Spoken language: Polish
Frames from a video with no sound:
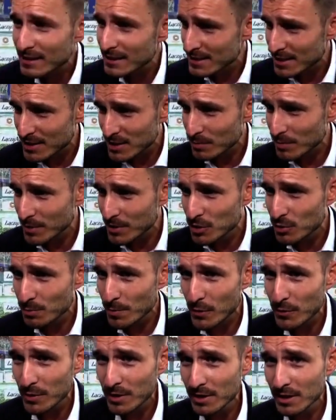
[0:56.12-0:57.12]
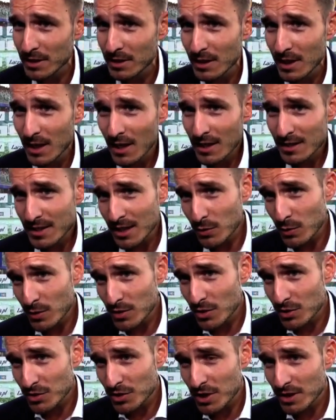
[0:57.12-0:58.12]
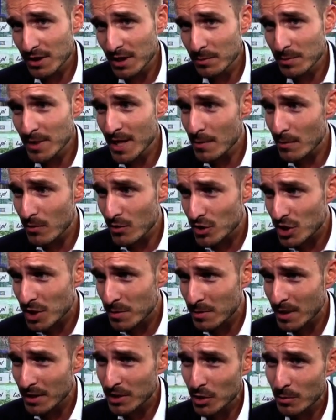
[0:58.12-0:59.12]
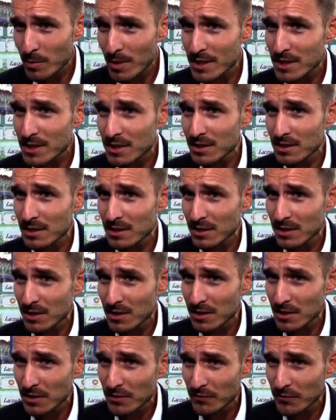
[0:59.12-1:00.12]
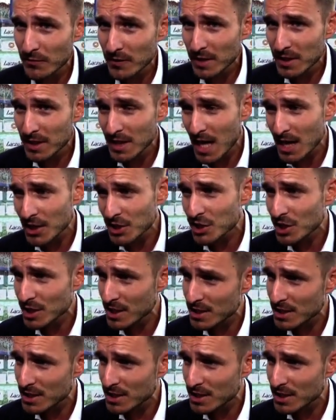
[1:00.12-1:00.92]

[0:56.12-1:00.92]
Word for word: ten sezon będzie zupełnie inny. Zachwycąć się tym nie możemy, natomiast e, widać, że